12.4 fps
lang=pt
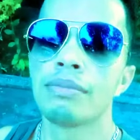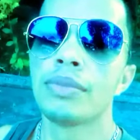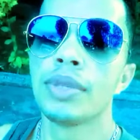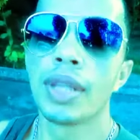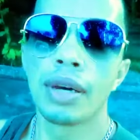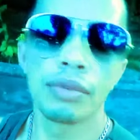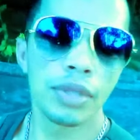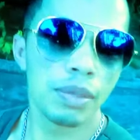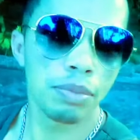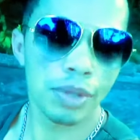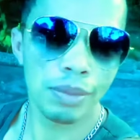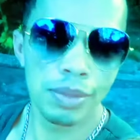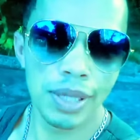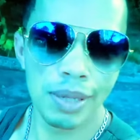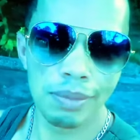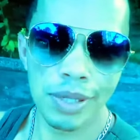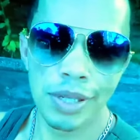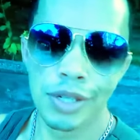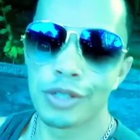não tem
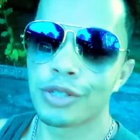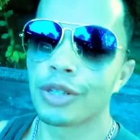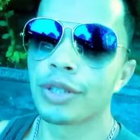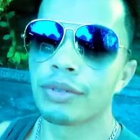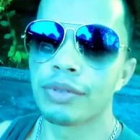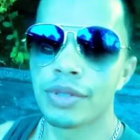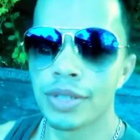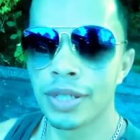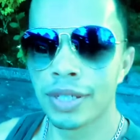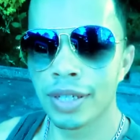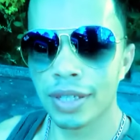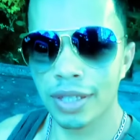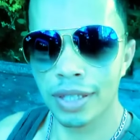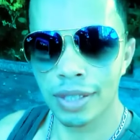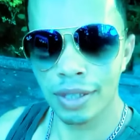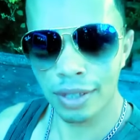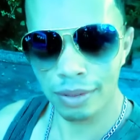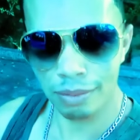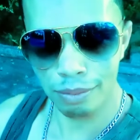problema, só não diga que
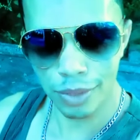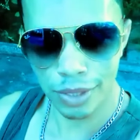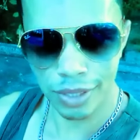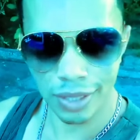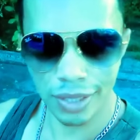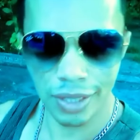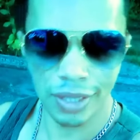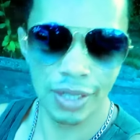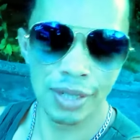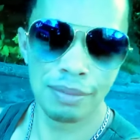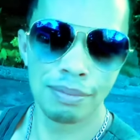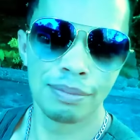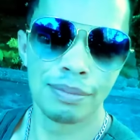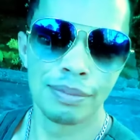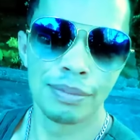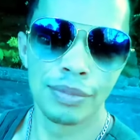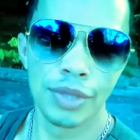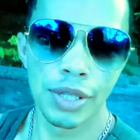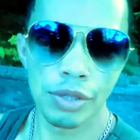me seguia
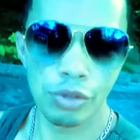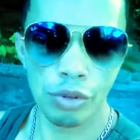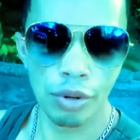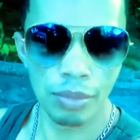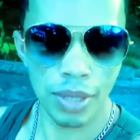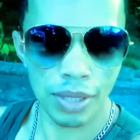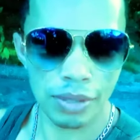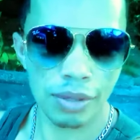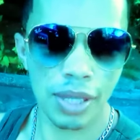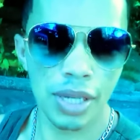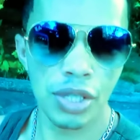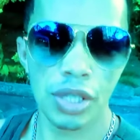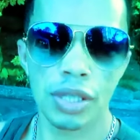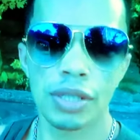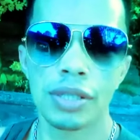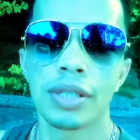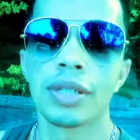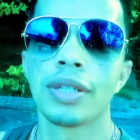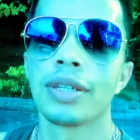desde o começo, né gente?
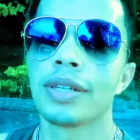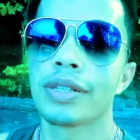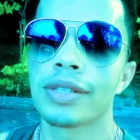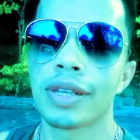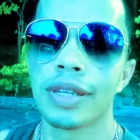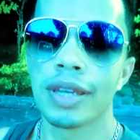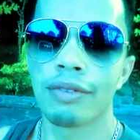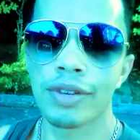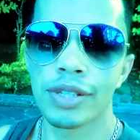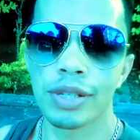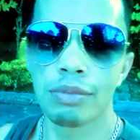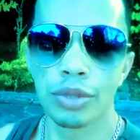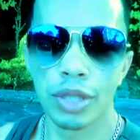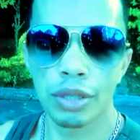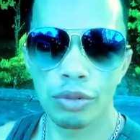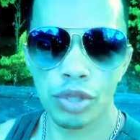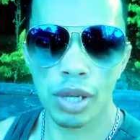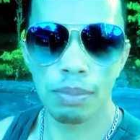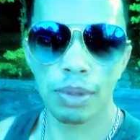que isso aí é fazer bonito com
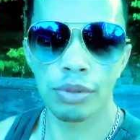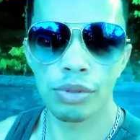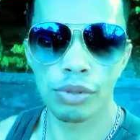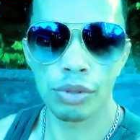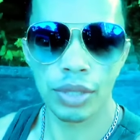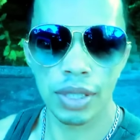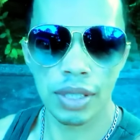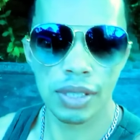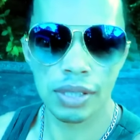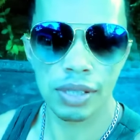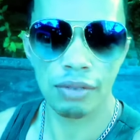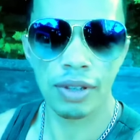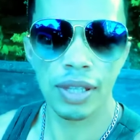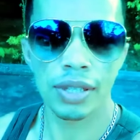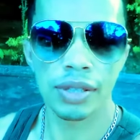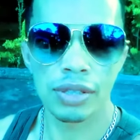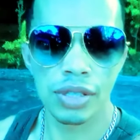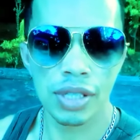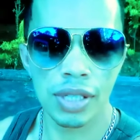o chapéu dos outros. E que a gente está falando
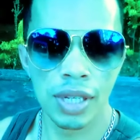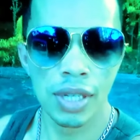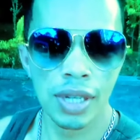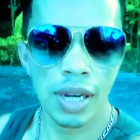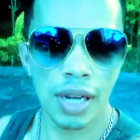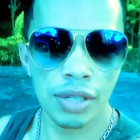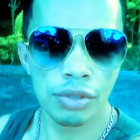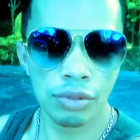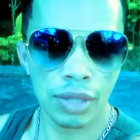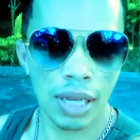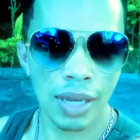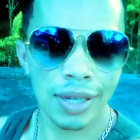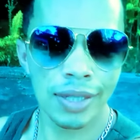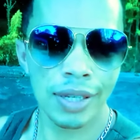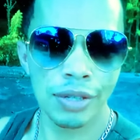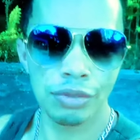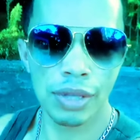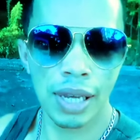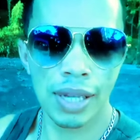de ajudar. E
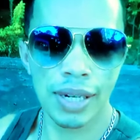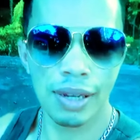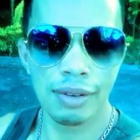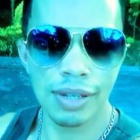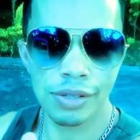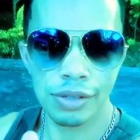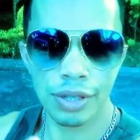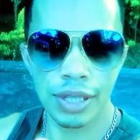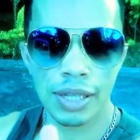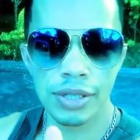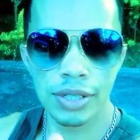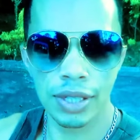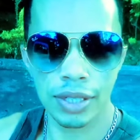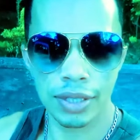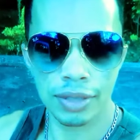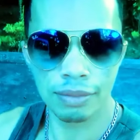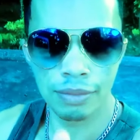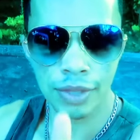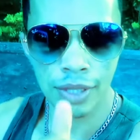ajudar não é só dar dinheiro.
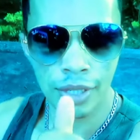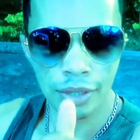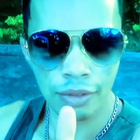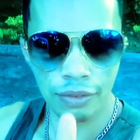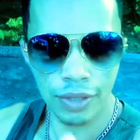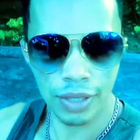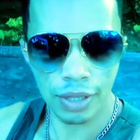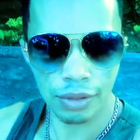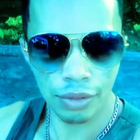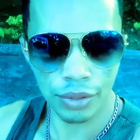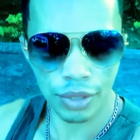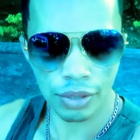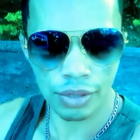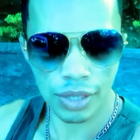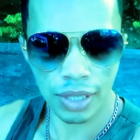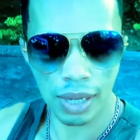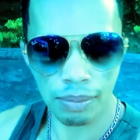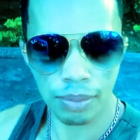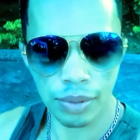Fica com Deus
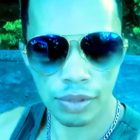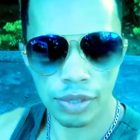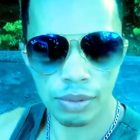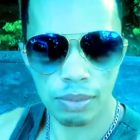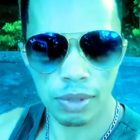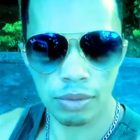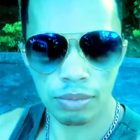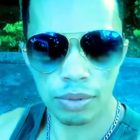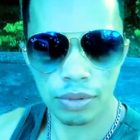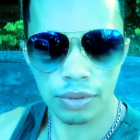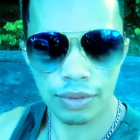até a próxima.